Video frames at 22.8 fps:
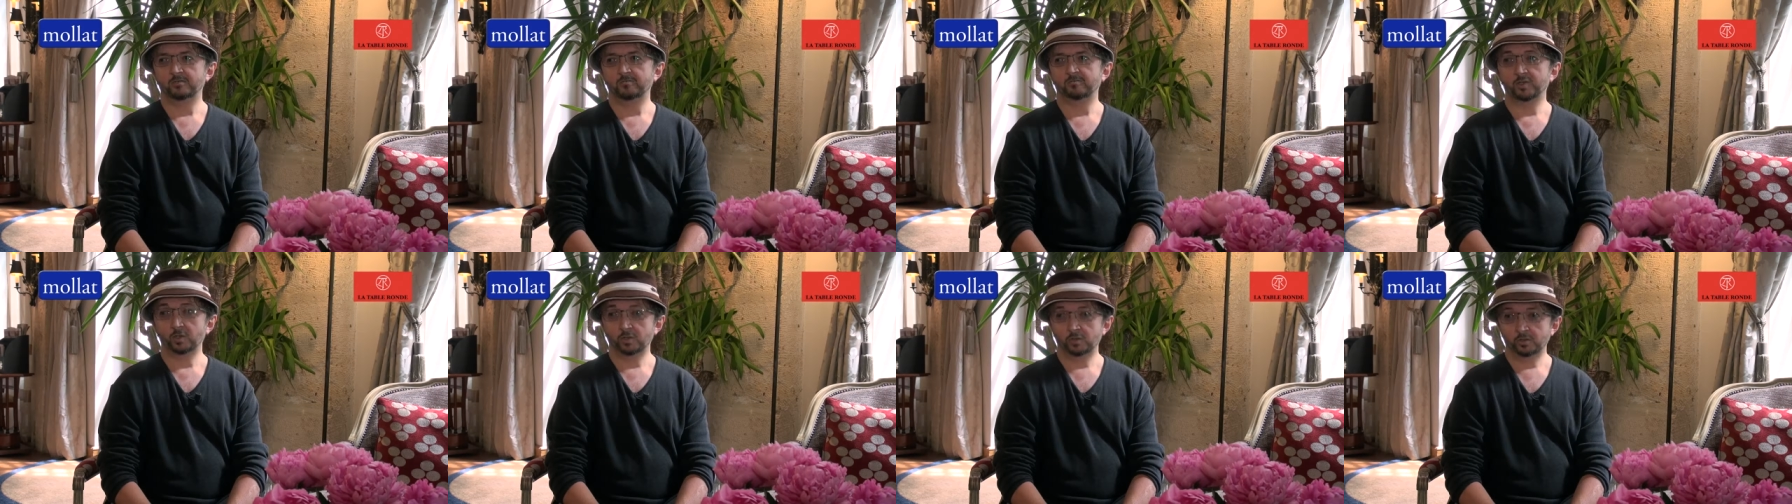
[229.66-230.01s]

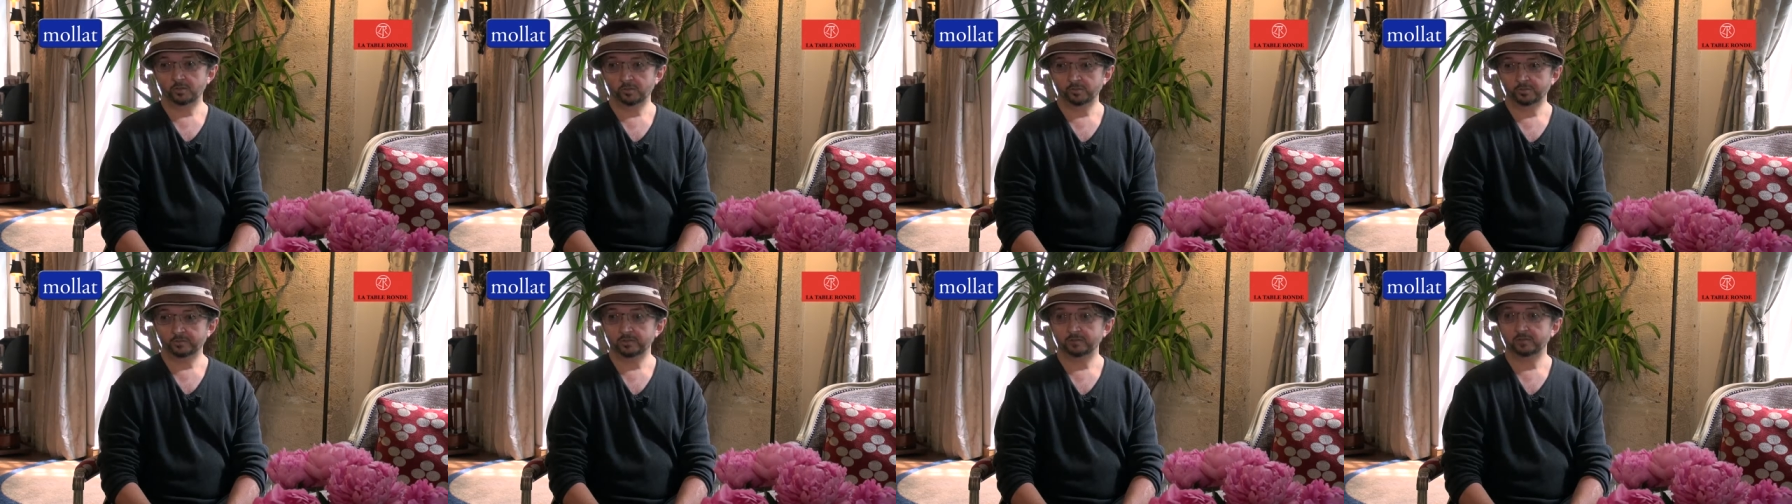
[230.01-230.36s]

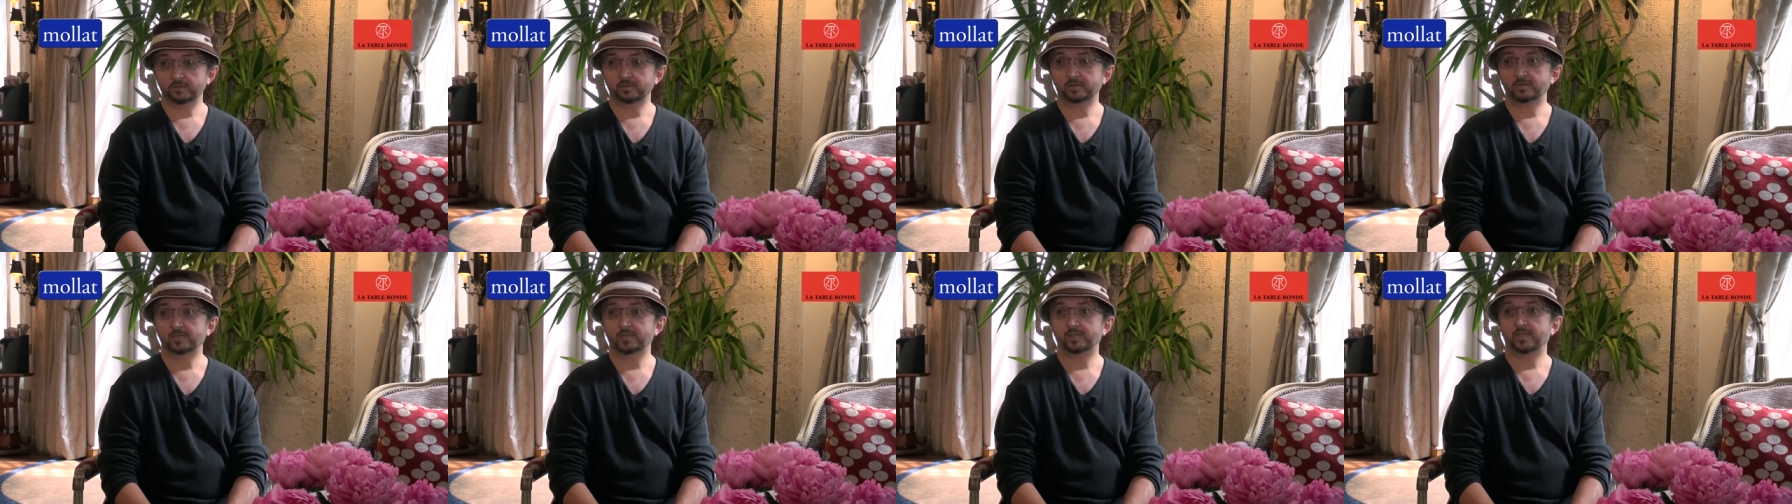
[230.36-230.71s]
violente,
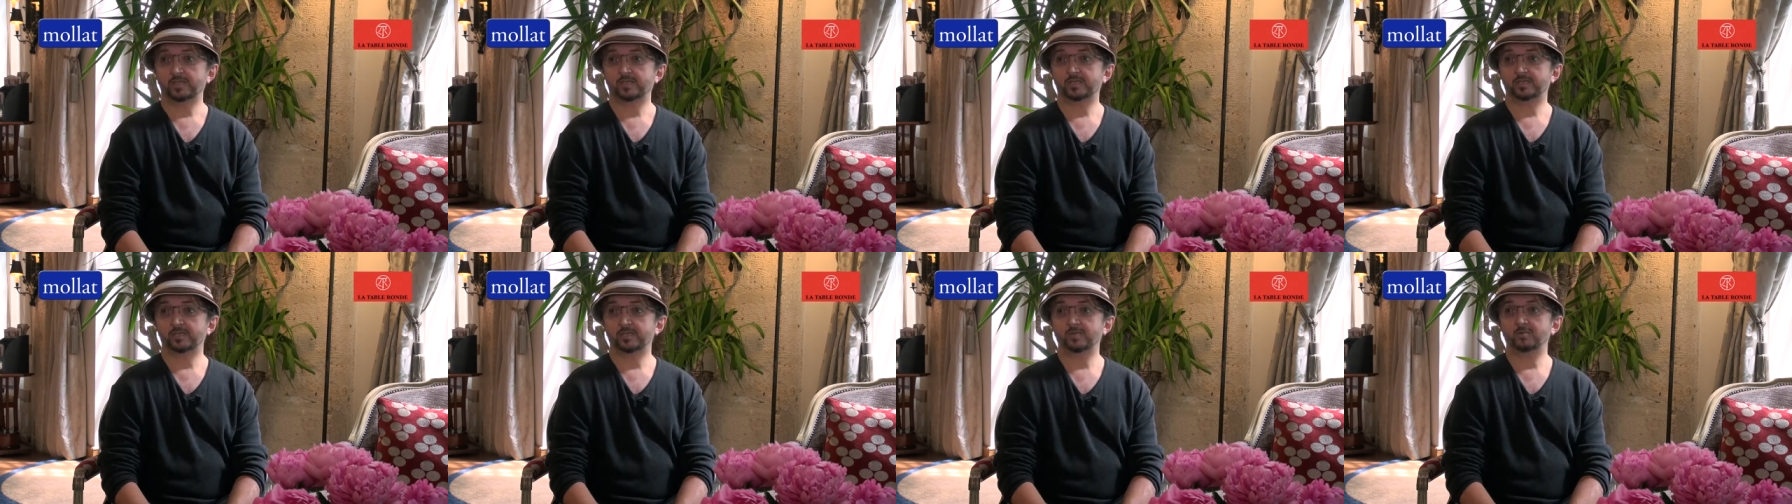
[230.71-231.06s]

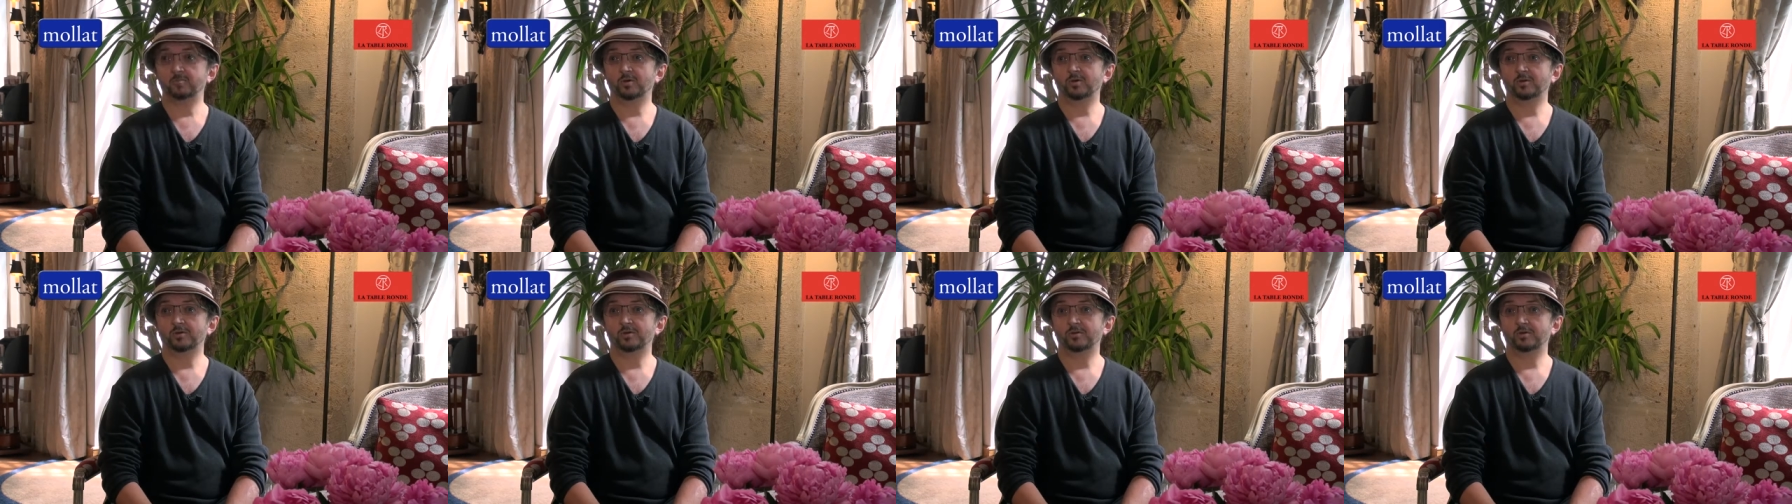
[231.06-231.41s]
est
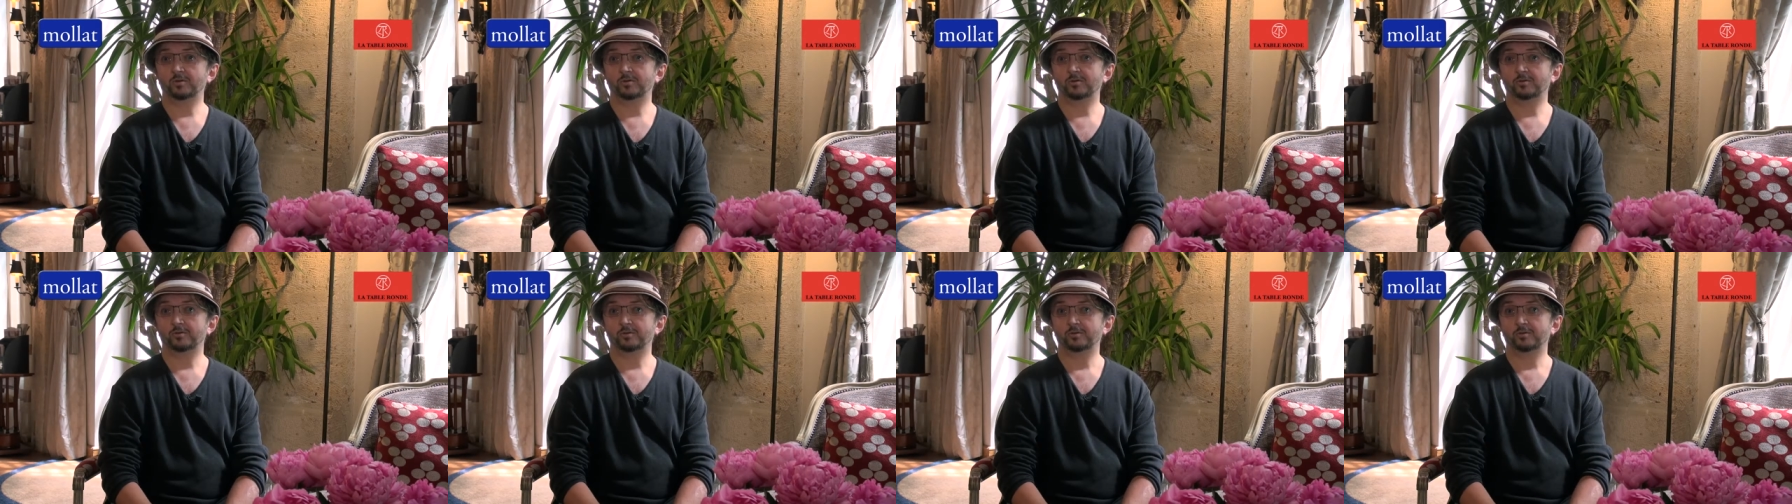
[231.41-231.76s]

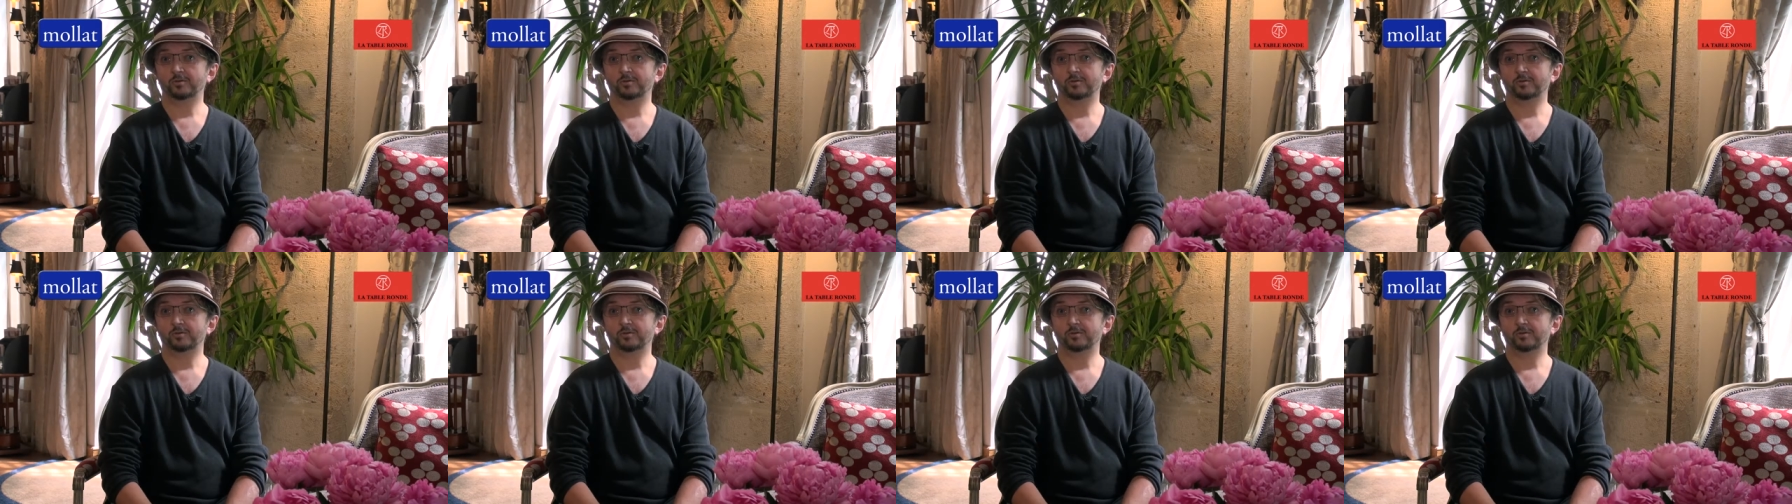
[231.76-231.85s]
tellement